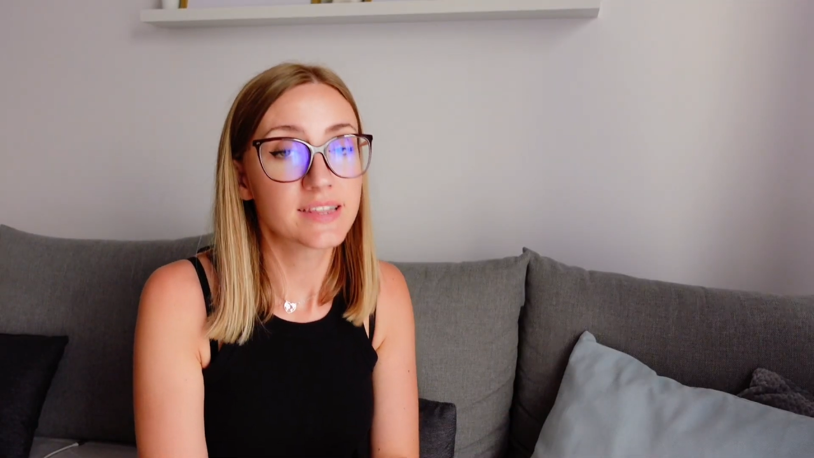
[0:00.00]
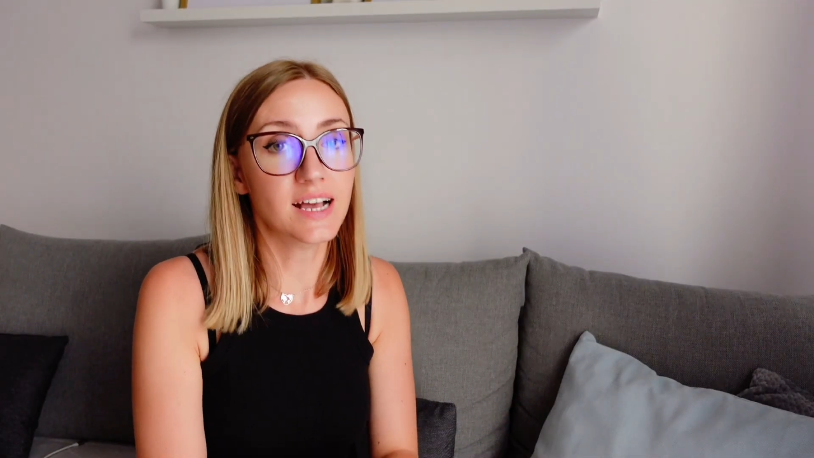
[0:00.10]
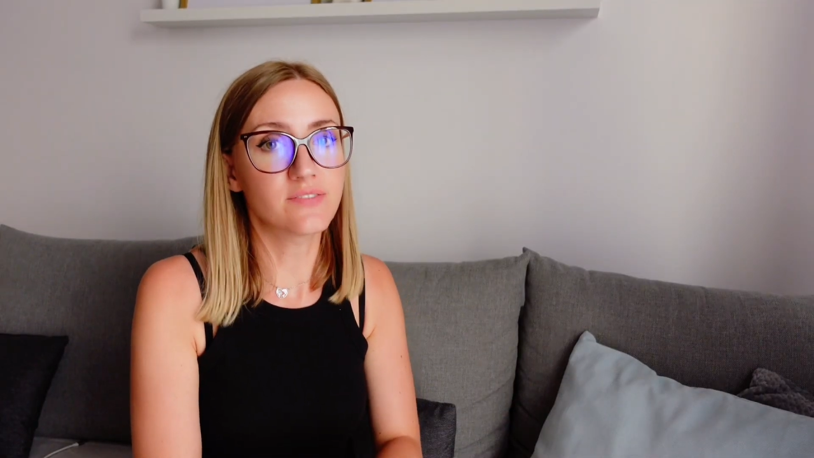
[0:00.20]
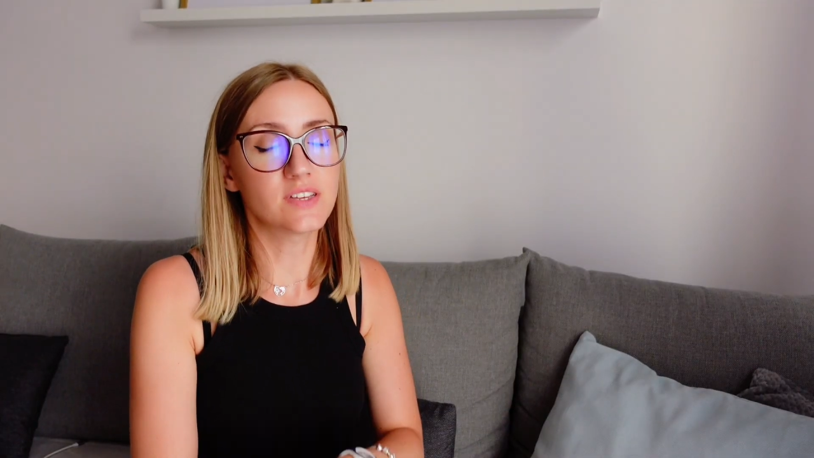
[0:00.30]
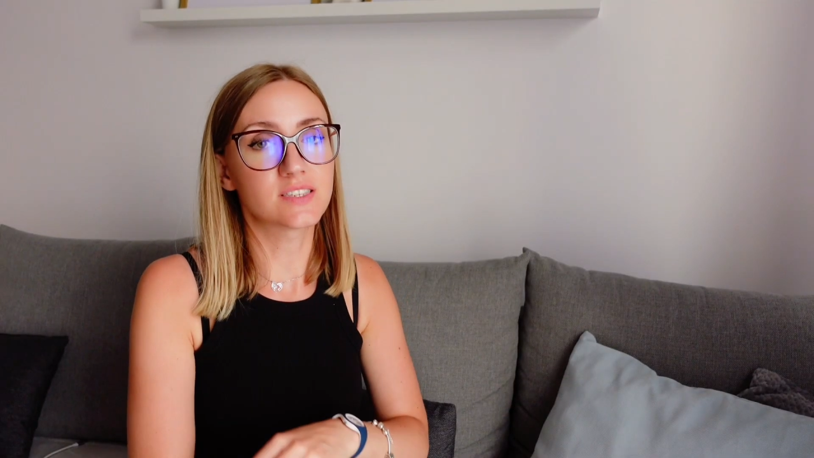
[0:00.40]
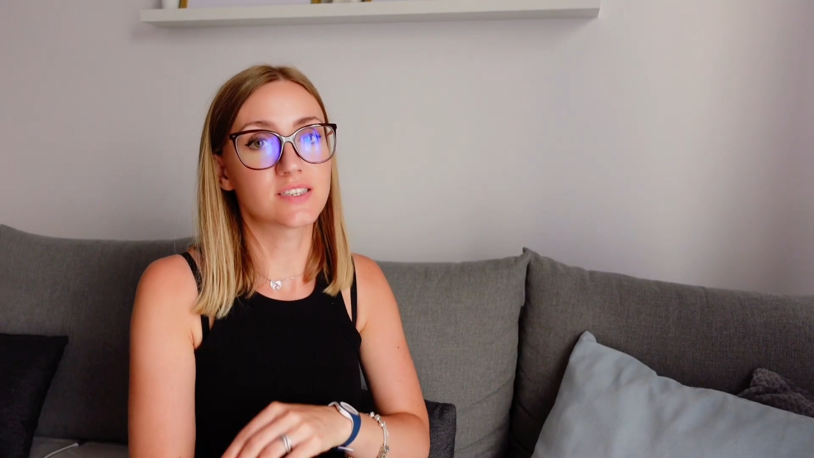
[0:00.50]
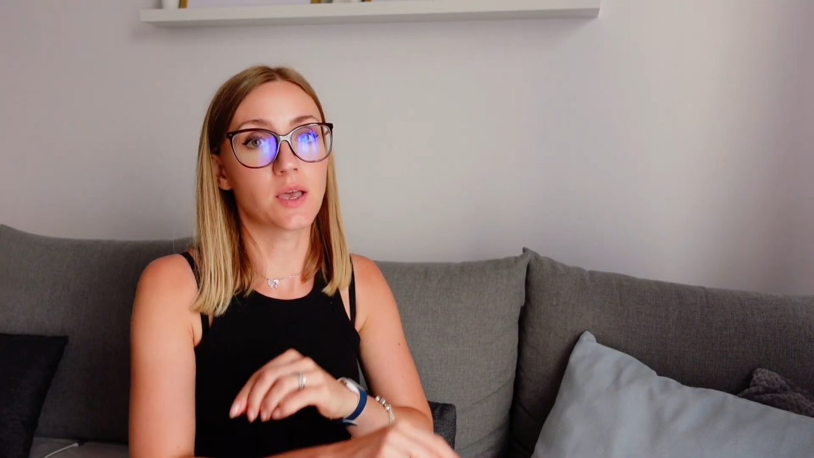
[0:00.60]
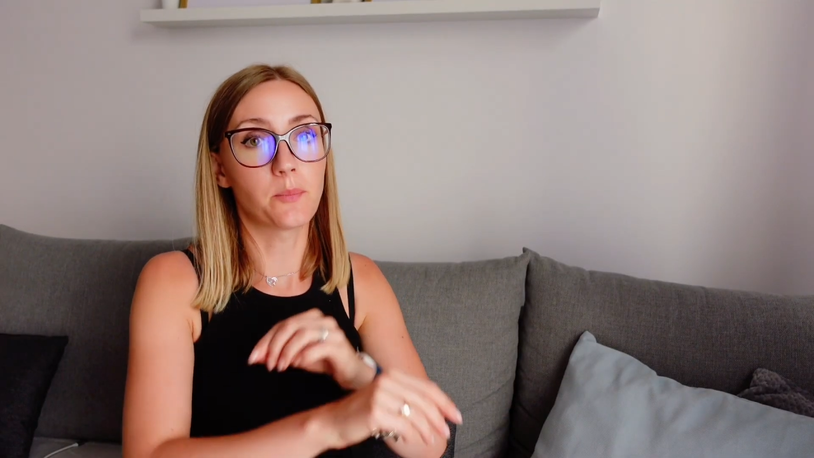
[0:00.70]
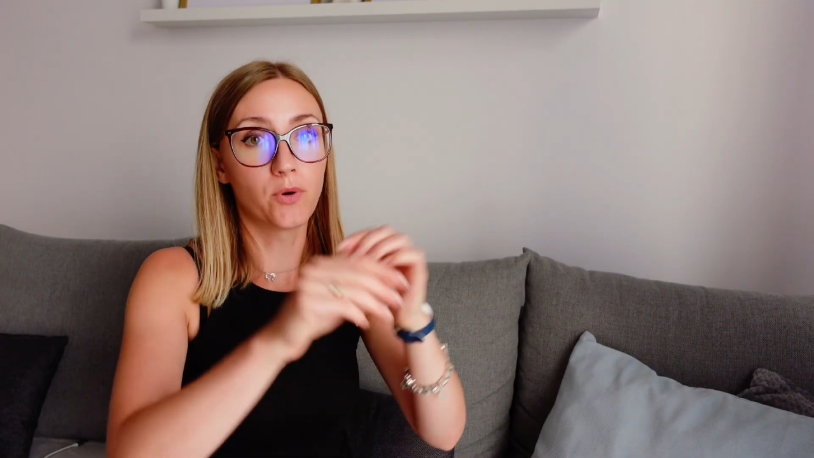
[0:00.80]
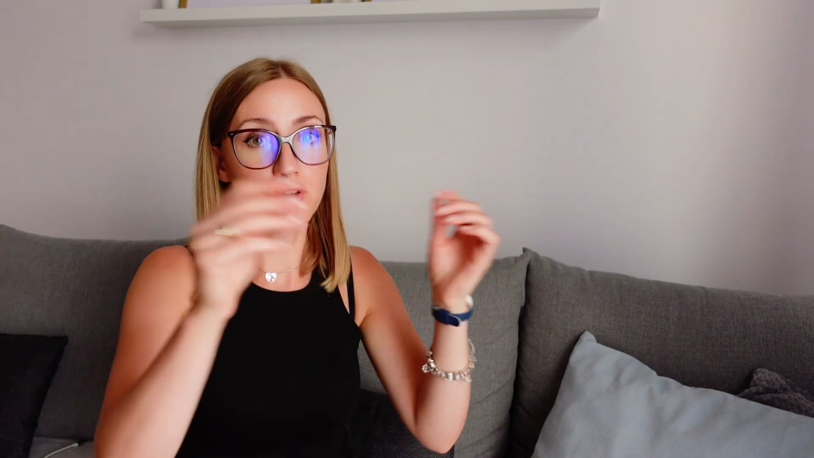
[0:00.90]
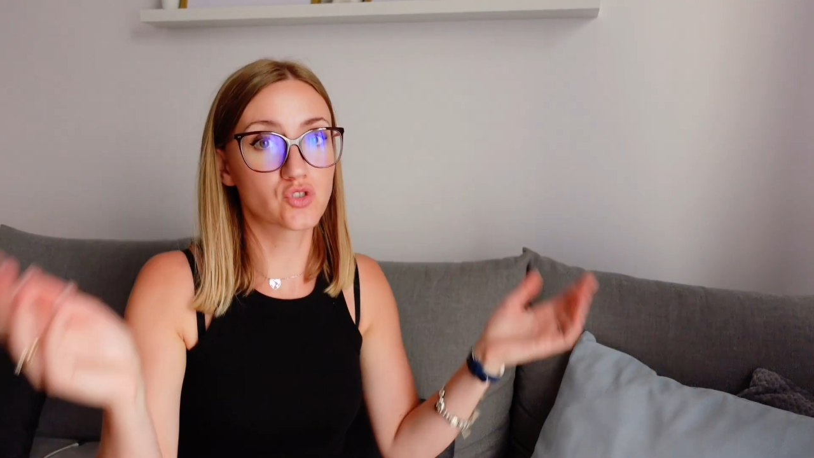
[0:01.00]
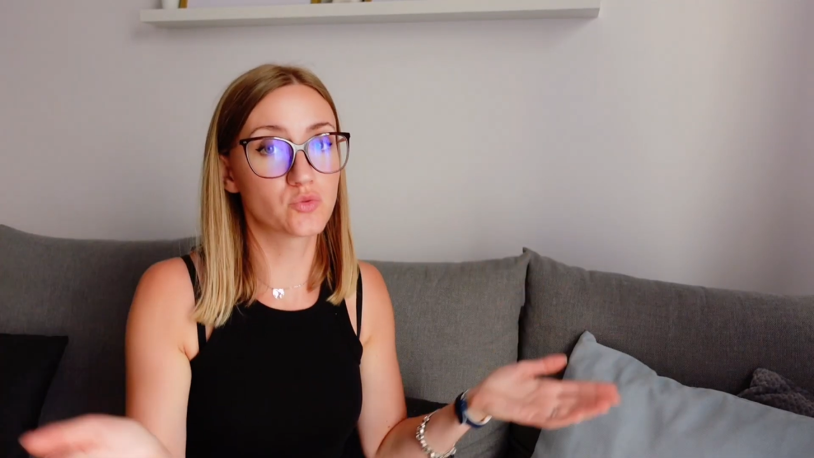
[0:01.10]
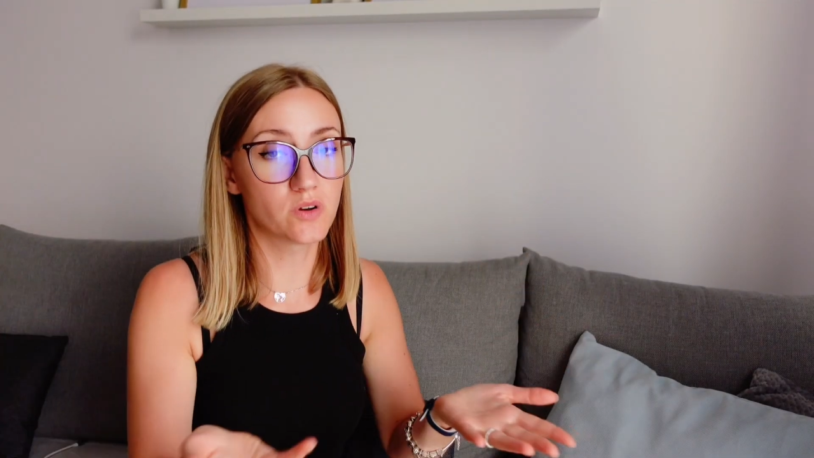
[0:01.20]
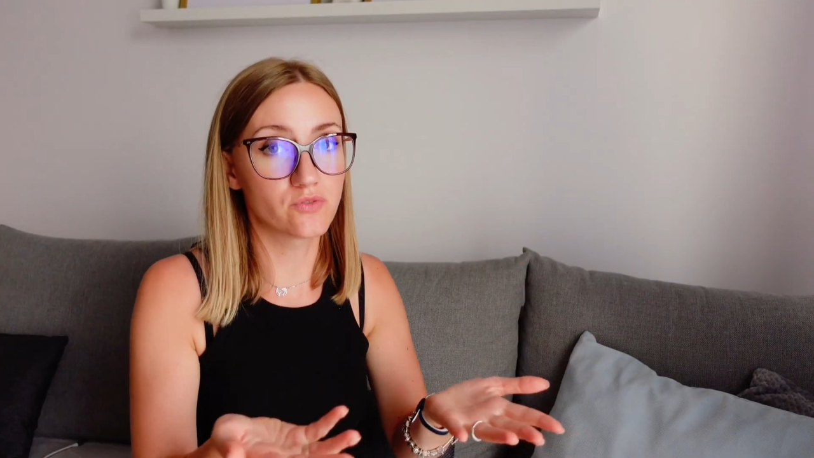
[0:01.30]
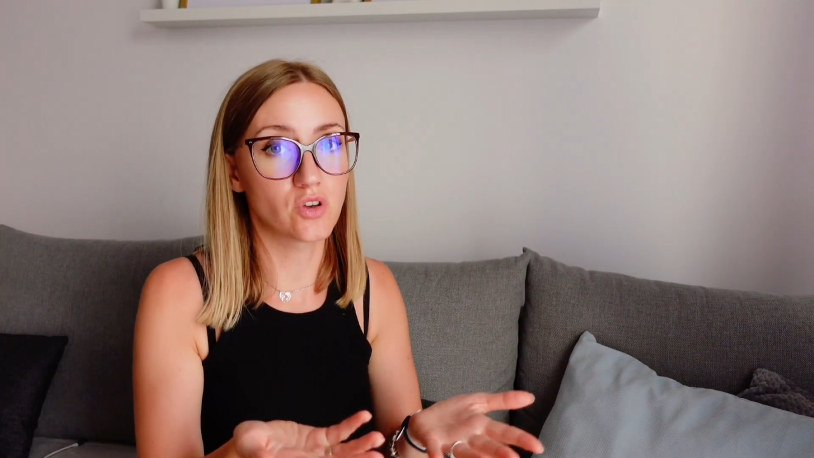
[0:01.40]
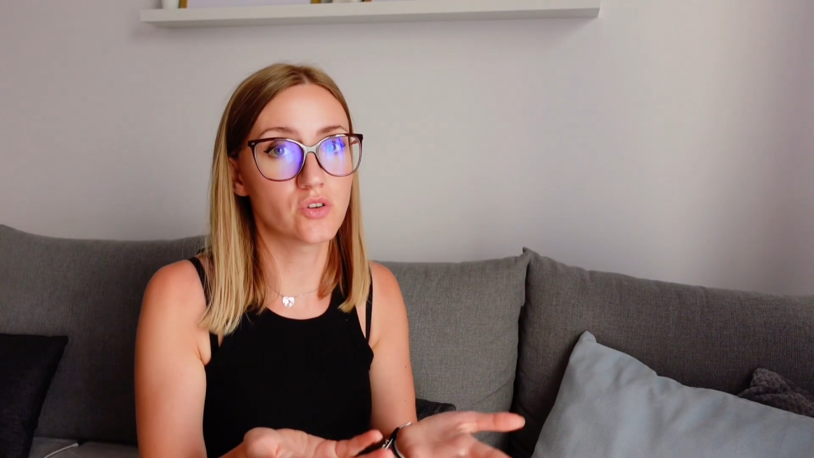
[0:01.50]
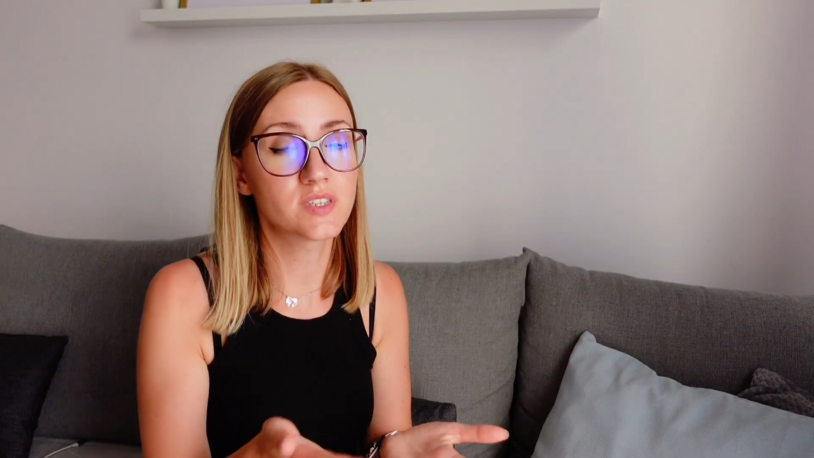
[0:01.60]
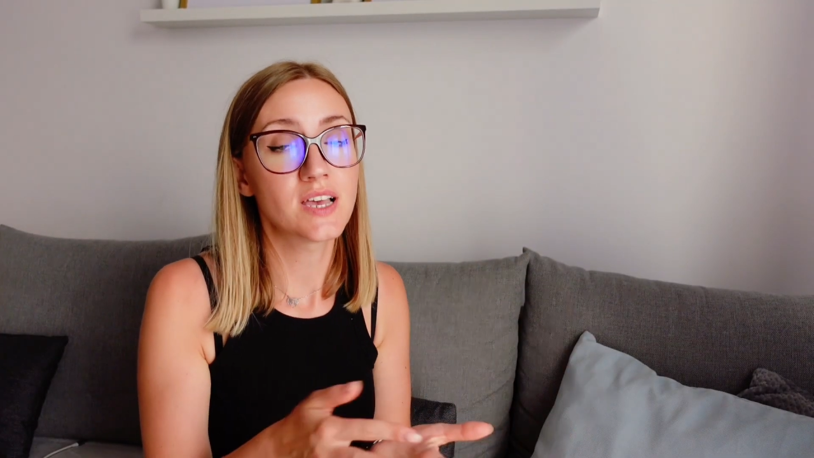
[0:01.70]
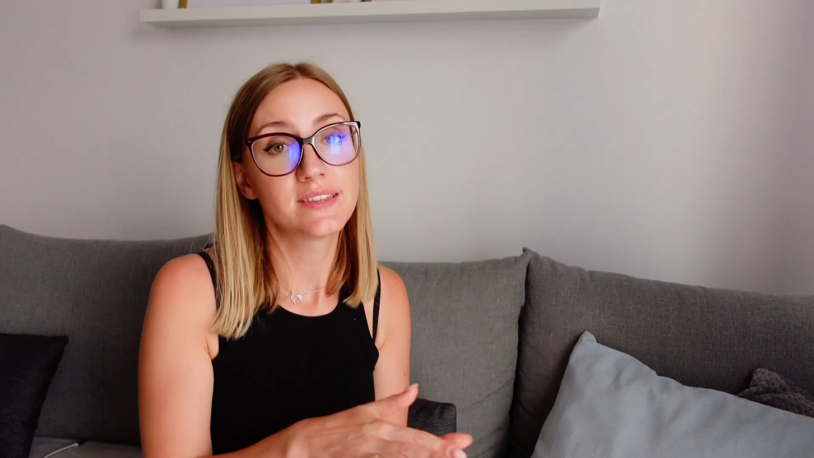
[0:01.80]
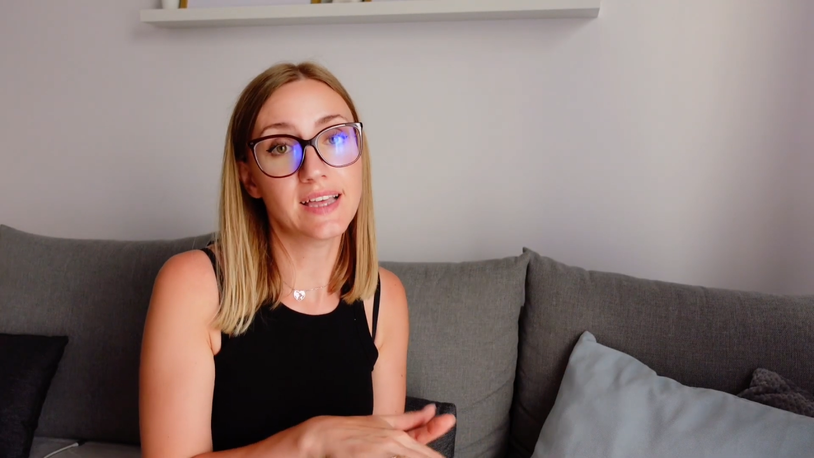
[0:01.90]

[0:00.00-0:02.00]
Tak więc podsumowując,